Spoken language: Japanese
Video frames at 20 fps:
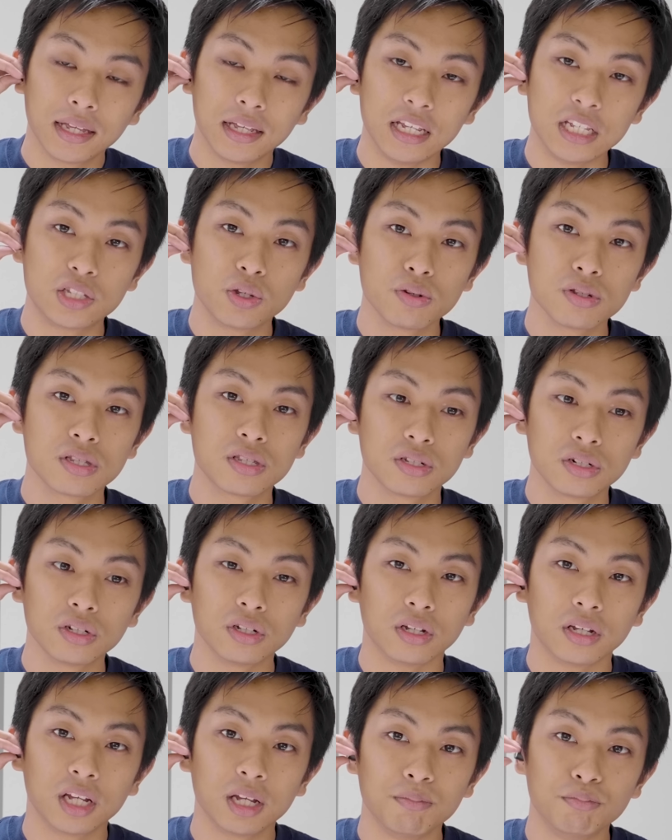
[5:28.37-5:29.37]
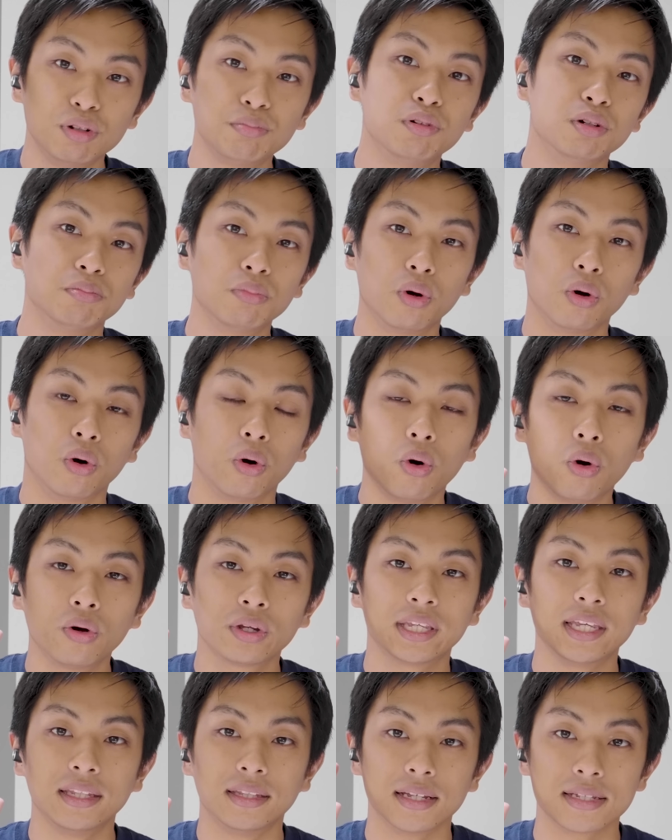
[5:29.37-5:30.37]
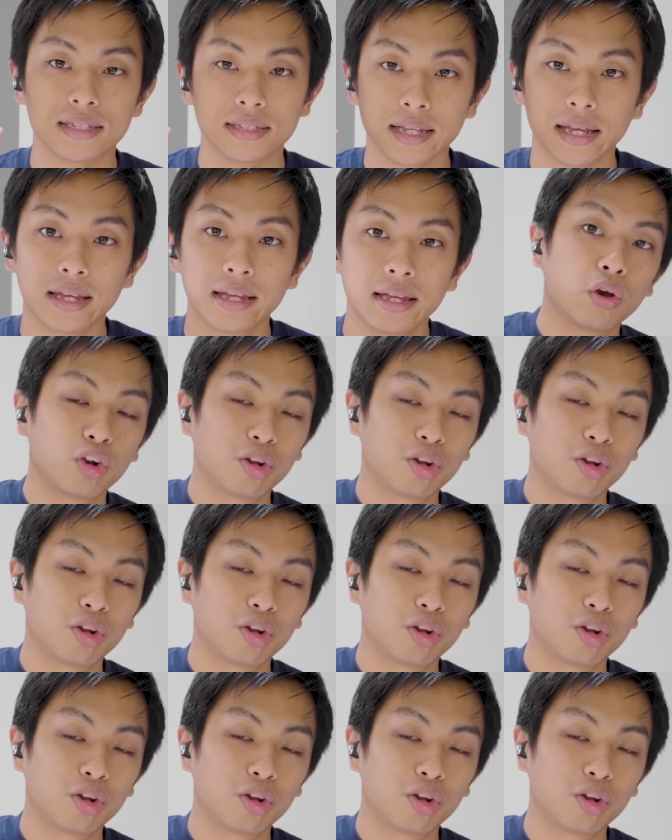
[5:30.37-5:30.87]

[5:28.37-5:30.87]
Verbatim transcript: 依存する部分も大きいんですね